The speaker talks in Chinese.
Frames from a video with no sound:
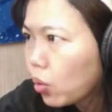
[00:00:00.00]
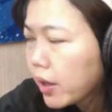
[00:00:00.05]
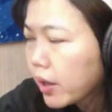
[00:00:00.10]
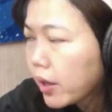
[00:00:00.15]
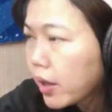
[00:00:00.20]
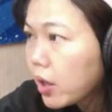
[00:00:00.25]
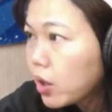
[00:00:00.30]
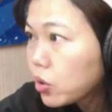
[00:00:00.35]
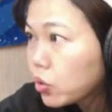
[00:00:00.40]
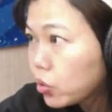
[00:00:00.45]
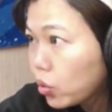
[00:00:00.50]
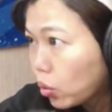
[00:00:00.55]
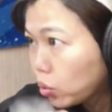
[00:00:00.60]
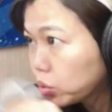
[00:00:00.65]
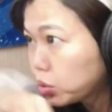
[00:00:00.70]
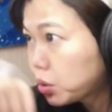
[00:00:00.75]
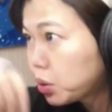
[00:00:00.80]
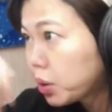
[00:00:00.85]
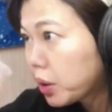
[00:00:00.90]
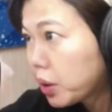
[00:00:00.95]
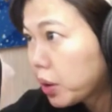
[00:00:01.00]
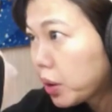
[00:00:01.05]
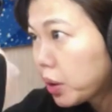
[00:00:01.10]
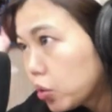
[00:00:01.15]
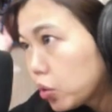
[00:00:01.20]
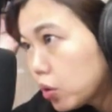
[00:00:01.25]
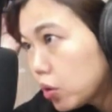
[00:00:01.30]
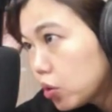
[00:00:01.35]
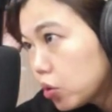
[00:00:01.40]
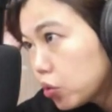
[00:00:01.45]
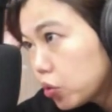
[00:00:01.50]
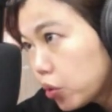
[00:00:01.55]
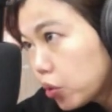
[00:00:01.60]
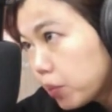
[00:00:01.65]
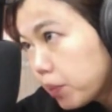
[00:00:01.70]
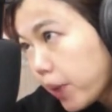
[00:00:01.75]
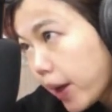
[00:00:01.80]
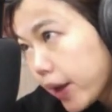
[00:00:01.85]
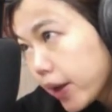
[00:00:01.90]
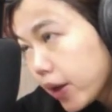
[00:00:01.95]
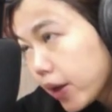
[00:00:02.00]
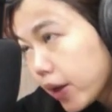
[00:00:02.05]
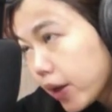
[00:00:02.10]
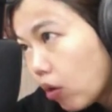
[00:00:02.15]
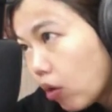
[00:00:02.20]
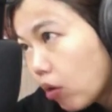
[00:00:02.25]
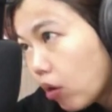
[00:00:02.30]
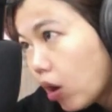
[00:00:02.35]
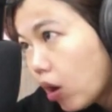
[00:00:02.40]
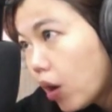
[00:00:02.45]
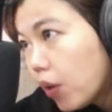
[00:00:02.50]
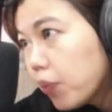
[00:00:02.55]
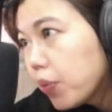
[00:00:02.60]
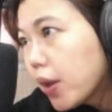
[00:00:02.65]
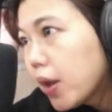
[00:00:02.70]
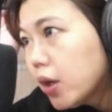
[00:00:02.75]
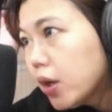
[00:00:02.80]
也可以融券去去卖空哈。